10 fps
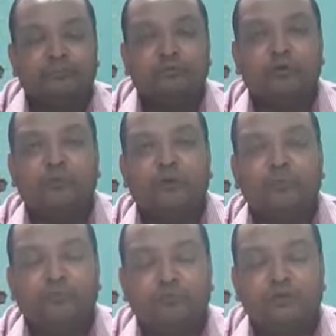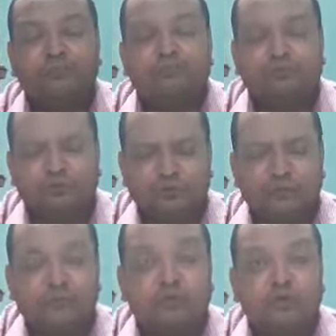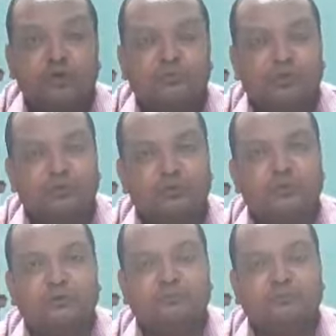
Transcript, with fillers: ফুলে ফুলে কুঁড়ি ফুল হয়ে ফুটে উঠলো